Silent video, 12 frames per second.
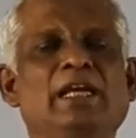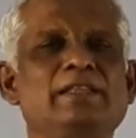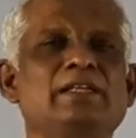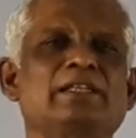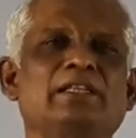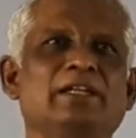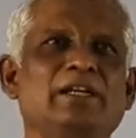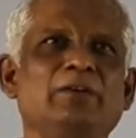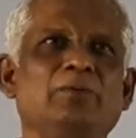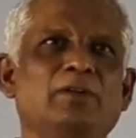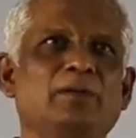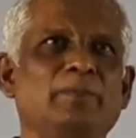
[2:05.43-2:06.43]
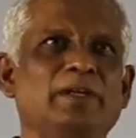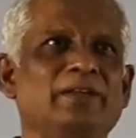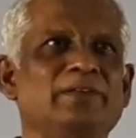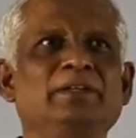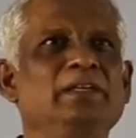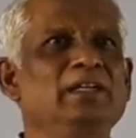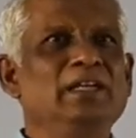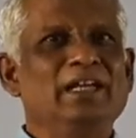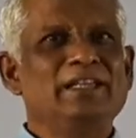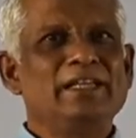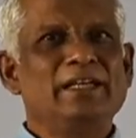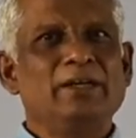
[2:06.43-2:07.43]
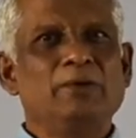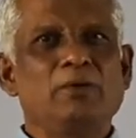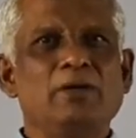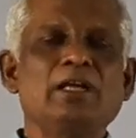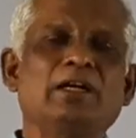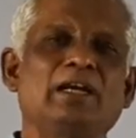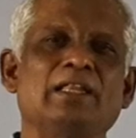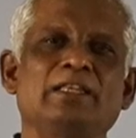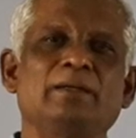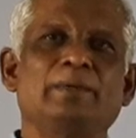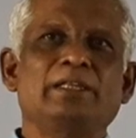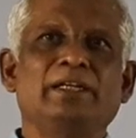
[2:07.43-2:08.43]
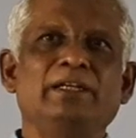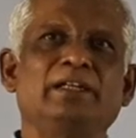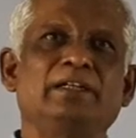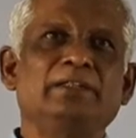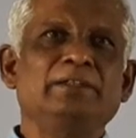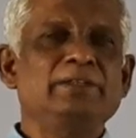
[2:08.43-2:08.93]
எந்த சத்துக்களையும் கொடுக்க முடியாது இந்த கொரோனா காலத்தில் பார்த்திங்கன்னா